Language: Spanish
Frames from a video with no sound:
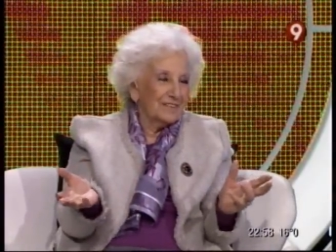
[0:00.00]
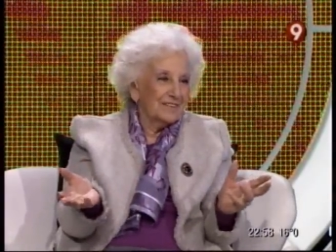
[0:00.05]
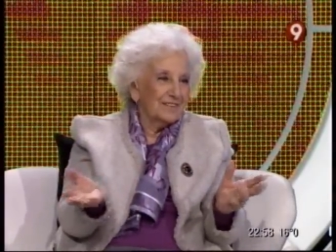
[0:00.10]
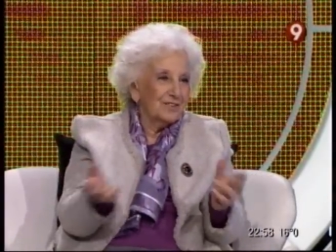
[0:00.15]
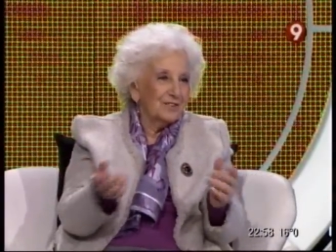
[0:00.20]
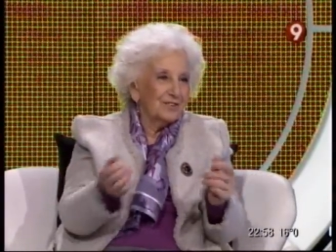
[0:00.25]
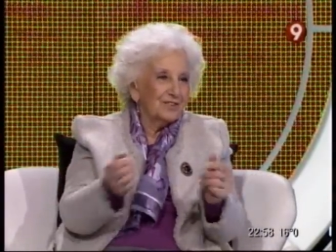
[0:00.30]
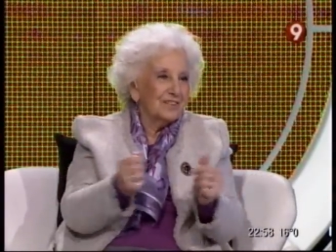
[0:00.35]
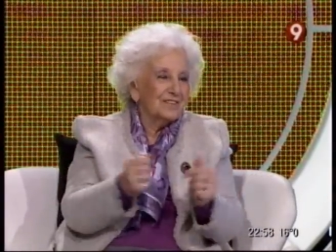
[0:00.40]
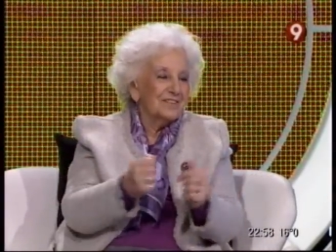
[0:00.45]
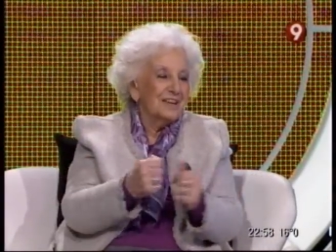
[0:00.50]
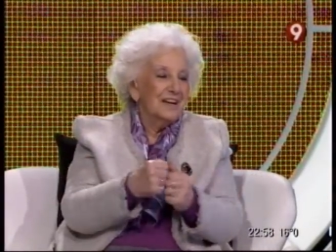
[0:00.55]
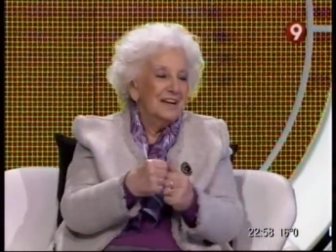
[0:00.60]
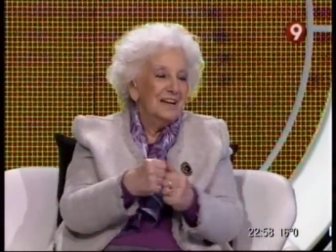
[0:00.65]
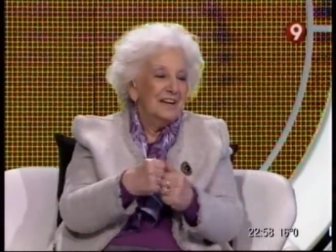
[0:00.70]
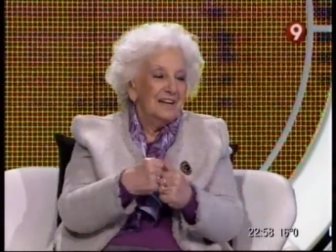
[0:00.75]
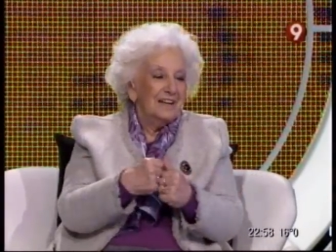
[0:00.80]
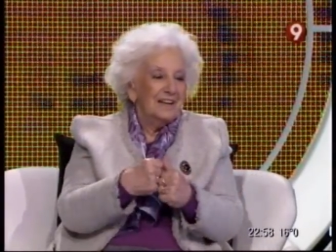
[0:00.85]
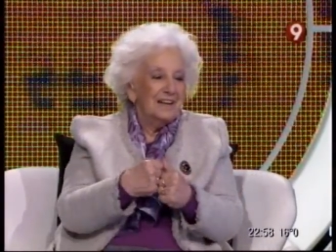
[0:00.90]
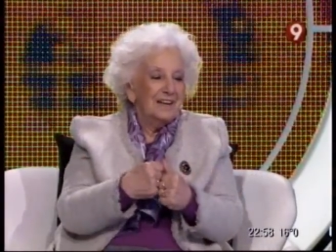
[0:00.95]
Entonces,
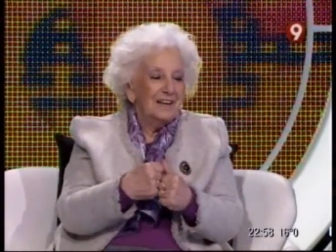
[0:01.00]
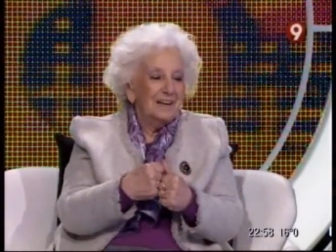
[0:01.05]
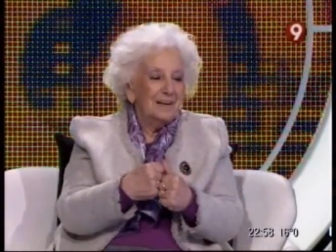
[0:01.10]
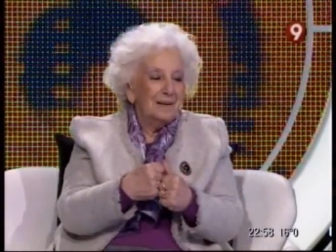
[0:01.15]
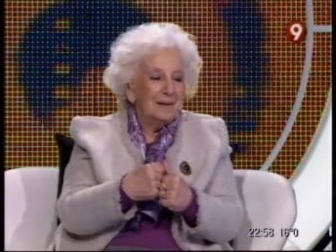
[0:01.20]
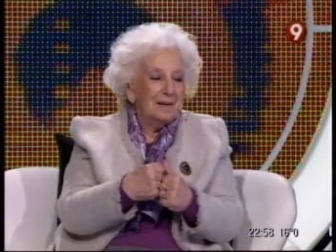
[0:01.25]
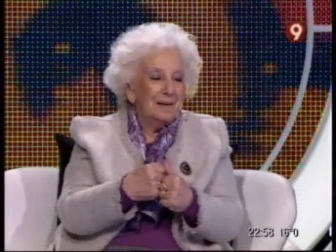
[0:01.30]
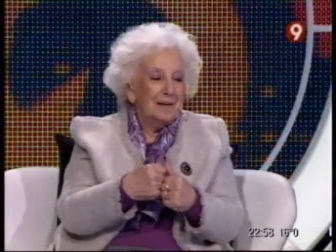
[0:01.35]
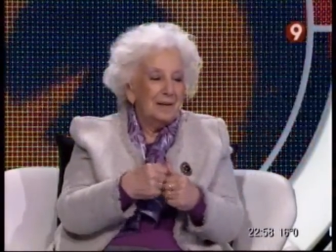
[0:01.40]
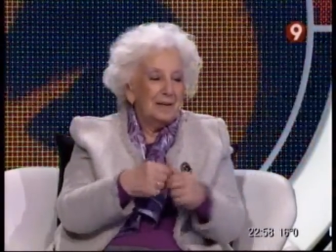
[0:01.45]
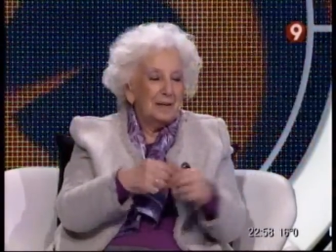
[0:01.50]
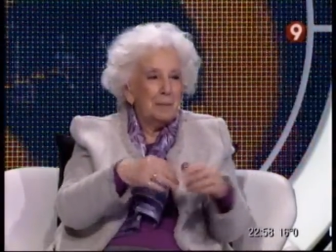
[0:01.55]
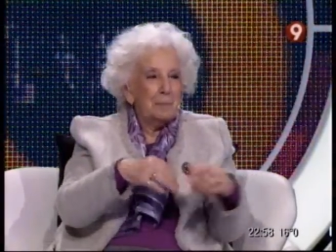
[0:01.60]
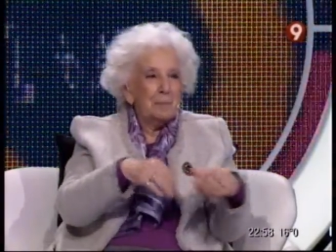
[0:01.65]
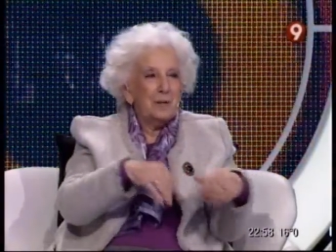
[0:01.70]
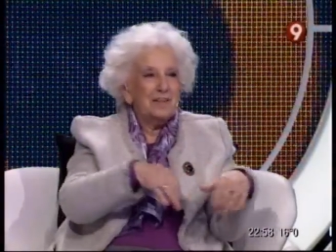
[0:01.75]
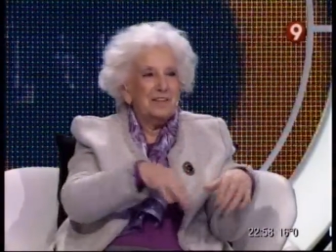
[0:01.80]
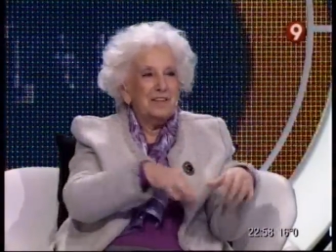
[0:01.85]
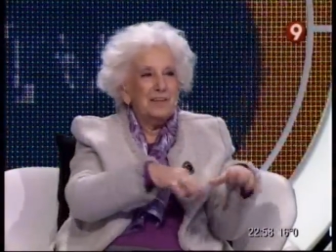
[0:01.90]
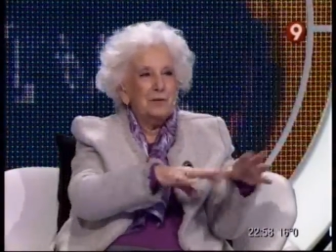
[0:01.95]
eh, el
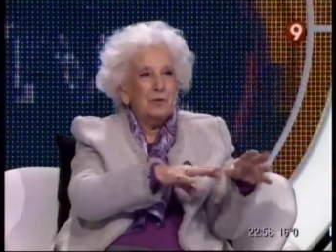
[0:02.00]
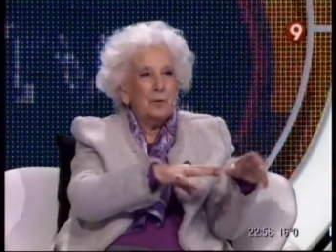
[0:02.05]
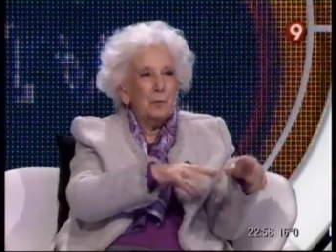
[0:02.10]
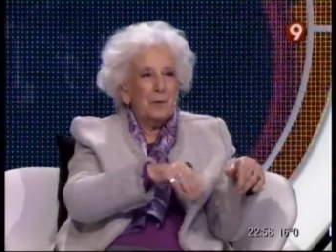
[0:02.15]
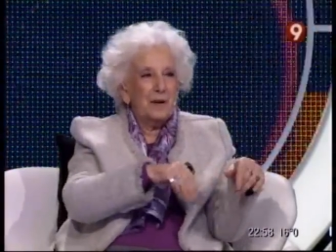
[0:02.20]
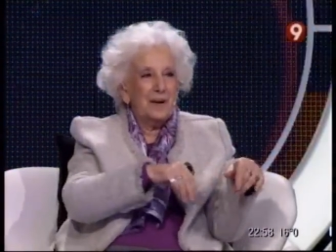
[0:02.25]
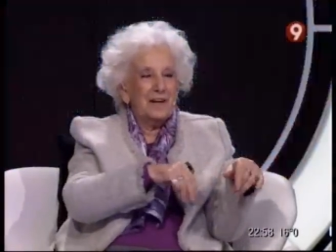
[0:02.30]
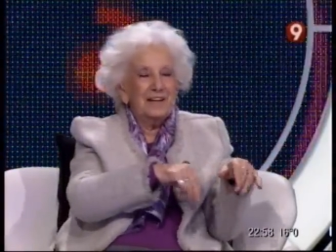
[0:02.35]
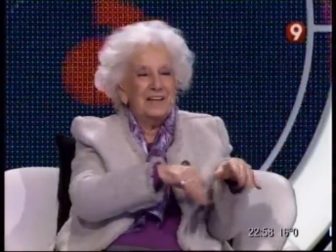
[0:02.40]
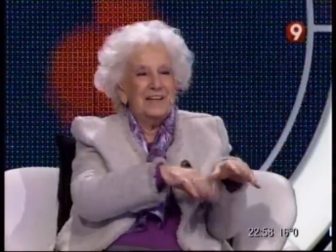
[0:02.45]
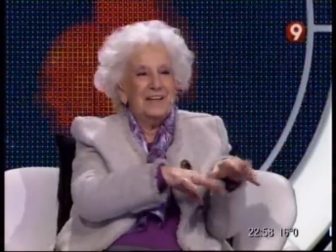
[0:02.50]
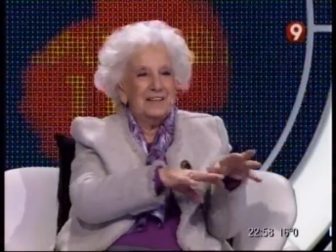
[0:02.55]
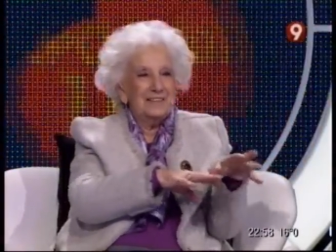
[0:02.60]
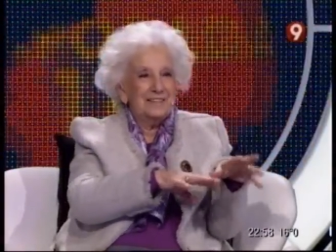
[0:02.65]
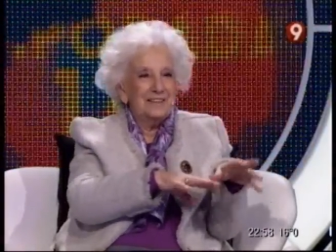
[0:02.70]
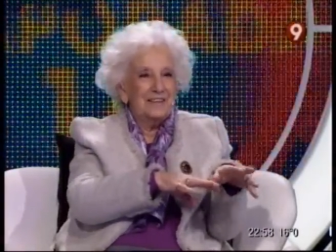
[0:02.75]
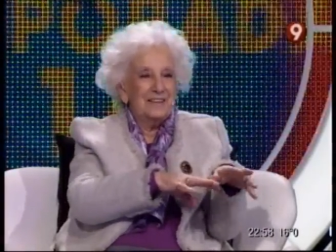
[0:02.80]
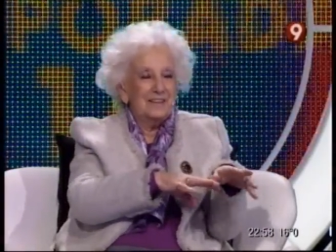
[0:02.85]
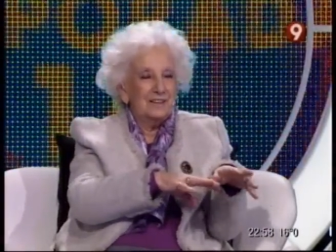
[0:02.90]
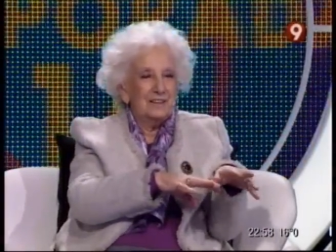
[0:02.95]
desprestigio es para quien
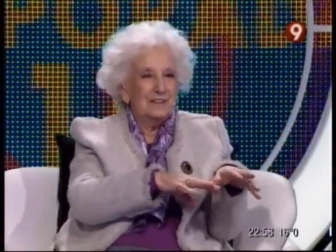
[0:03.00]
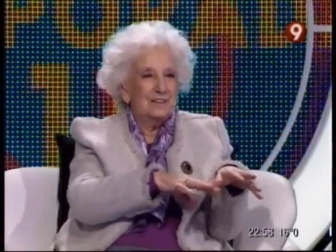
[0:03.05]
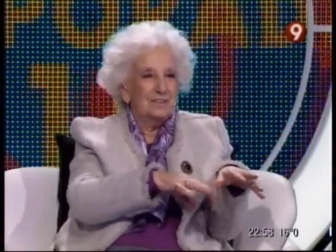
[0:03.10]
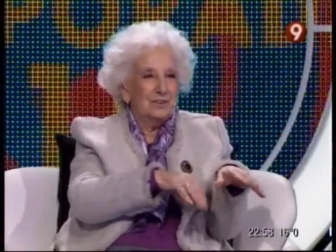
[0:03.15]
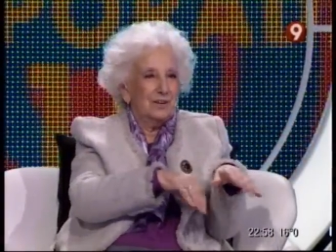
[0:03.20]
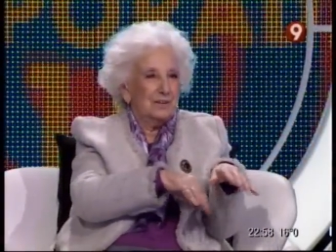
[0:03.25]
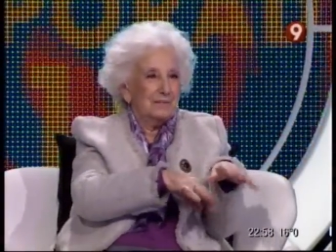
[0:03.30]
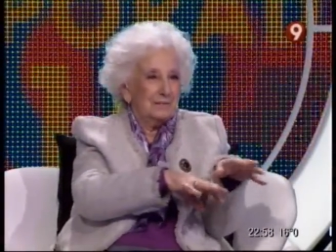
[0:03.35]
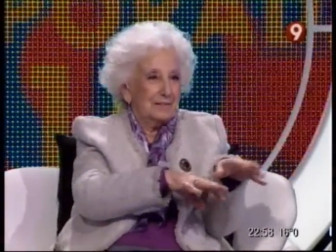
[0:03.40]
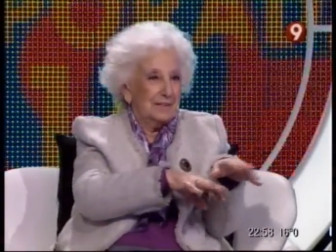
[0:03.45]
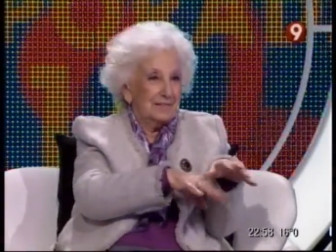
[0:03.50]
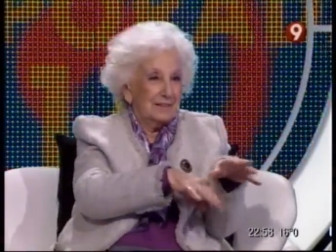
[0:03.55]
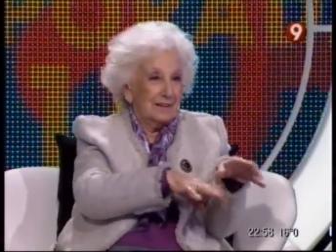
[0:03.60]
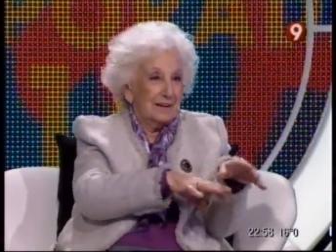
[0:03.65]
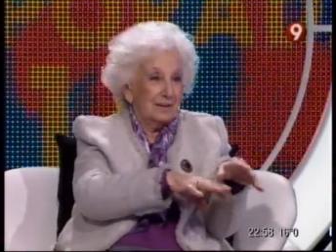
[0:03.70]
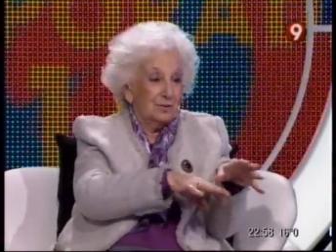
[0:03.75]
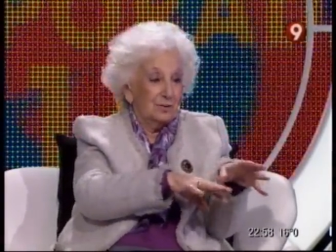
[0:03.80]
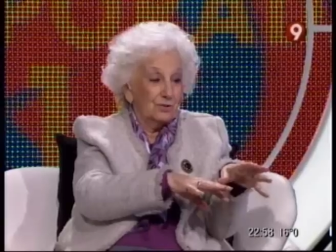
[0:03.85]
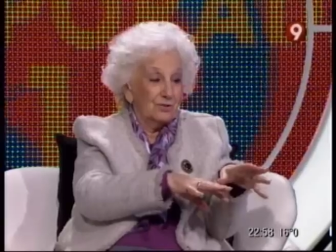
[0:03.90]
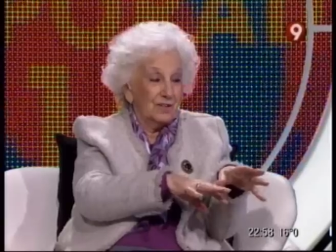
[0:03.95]
hacen esas,
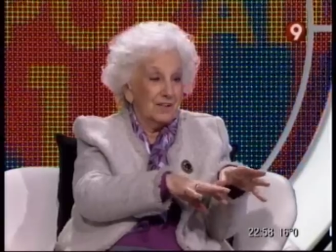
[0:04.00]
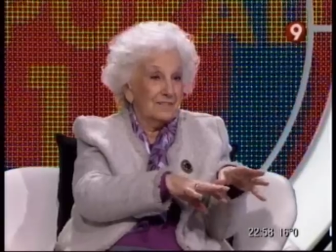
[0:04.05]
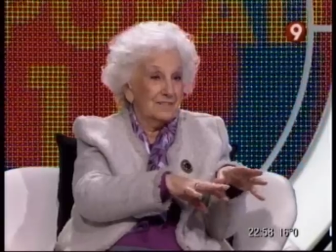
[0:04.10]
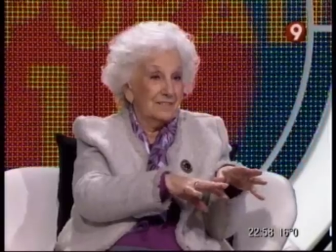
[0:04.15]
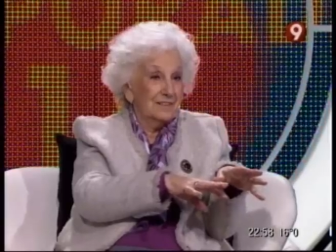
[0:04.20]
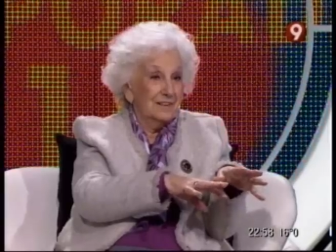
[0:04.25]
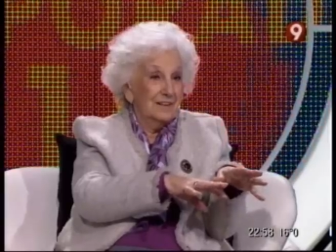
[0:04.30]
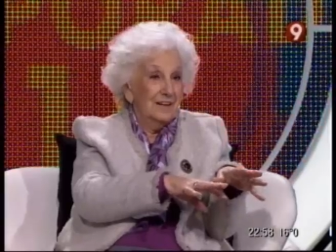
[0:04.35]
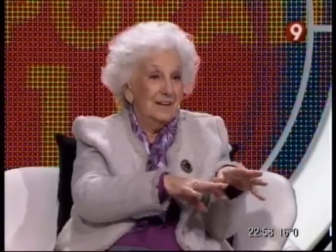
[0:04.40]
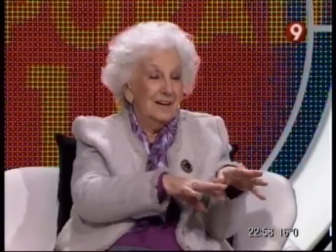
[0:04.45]
cosas.